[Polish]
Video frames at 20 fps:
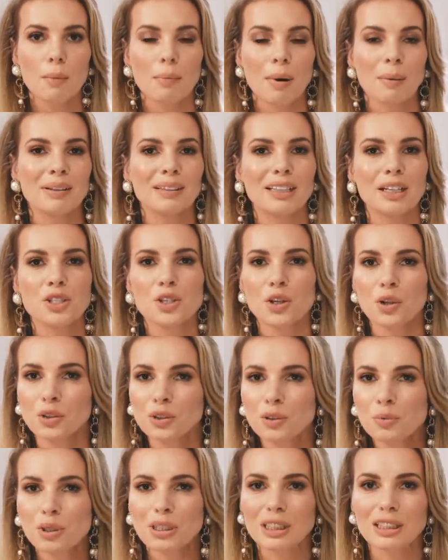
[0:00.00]
Pamiętajcie o
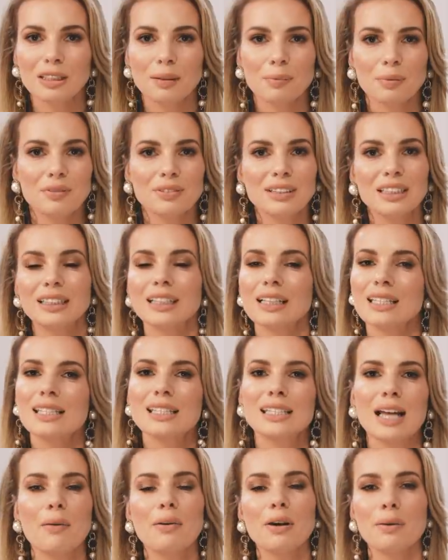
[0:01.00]
tym, że tak naprawdę dla
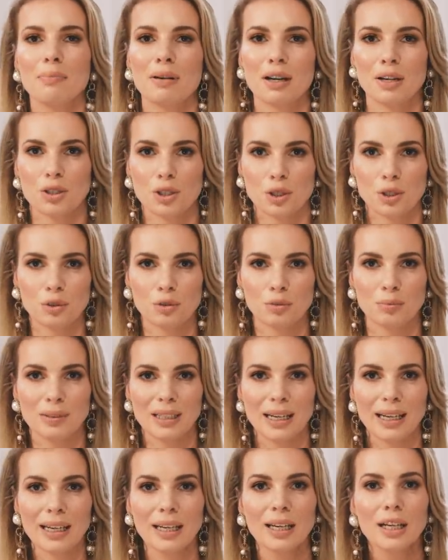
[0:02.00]
całej branży
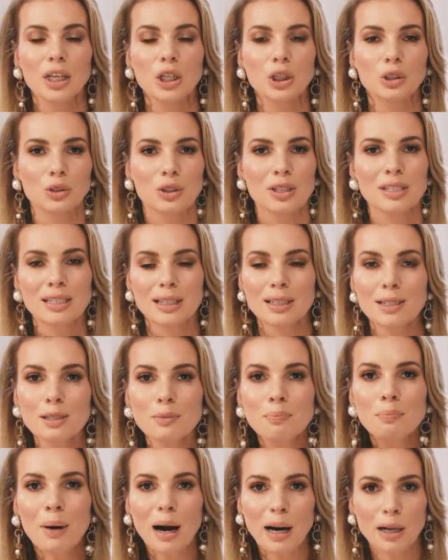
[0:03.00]
ślubnej to jest
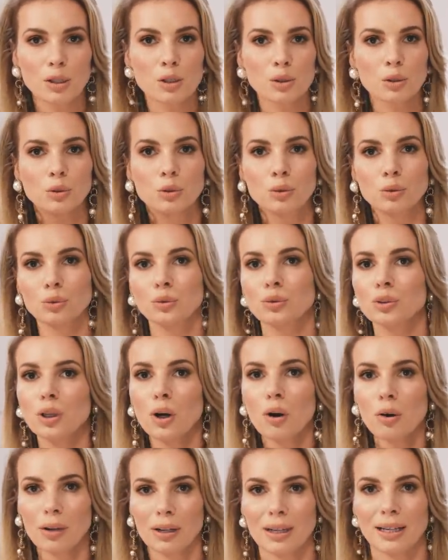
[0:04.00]
teraz bardzo trudny
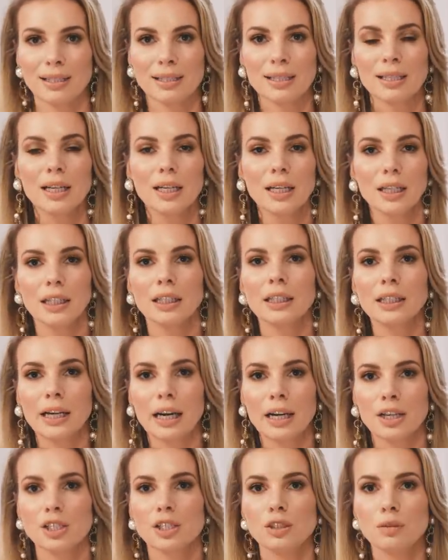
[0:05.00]
okres i
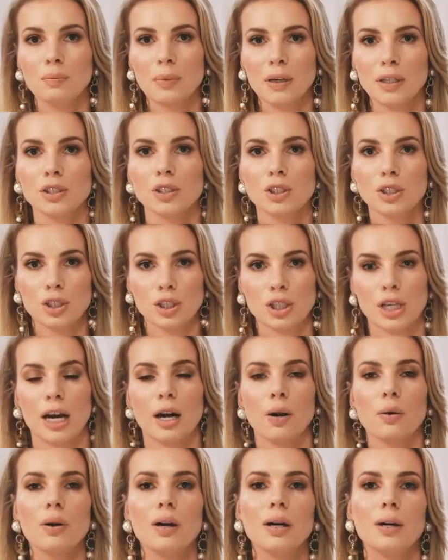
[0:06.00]
każdy będzie
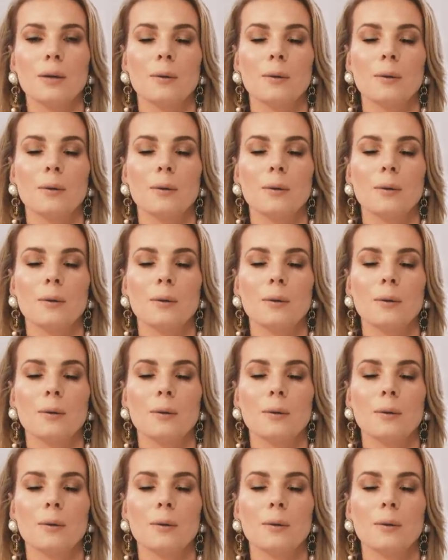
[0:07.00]
chciał